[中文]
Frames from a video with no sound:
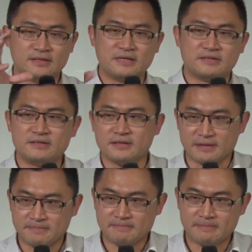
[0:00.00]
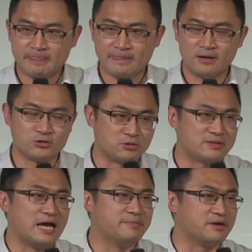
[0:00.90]
这些事情所
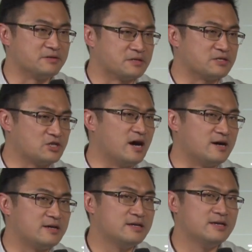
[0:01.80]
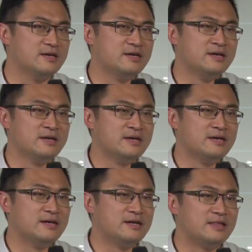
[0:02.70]
代表的这个账，
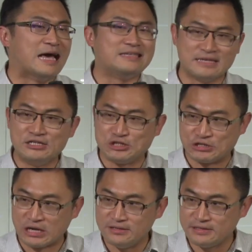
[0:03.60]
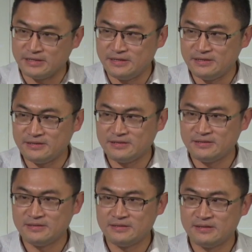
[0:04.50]
来行神迹，
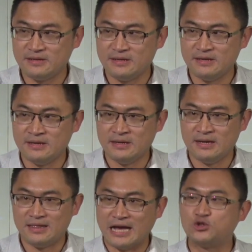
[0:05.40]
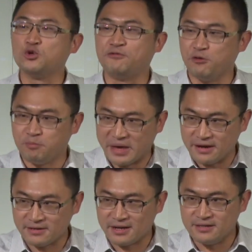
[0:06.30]
来祝福别
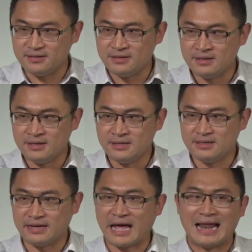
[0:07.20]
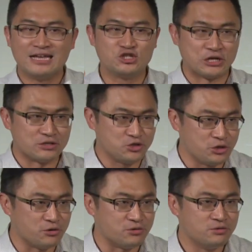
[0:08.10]
人，来带来拯
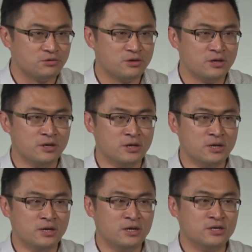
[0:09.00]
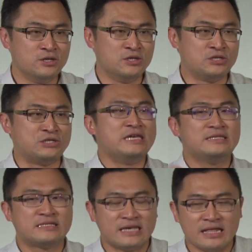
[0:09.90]
救，使以
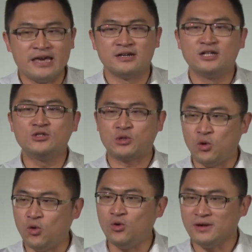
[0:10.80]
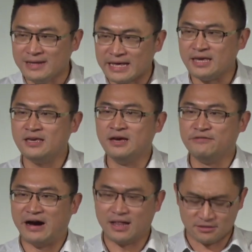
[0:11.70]
色列人脱离
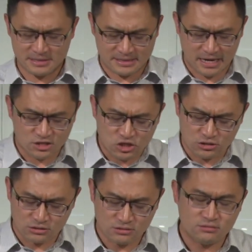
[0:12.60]
法老的辖制。